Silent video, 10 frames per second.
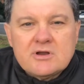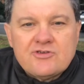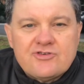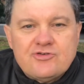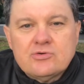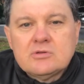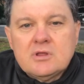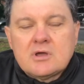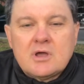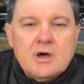рожден
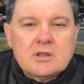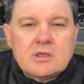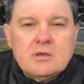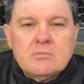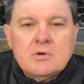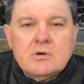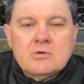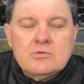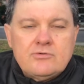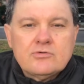гадким
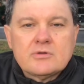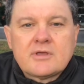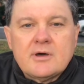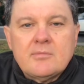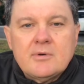утенком.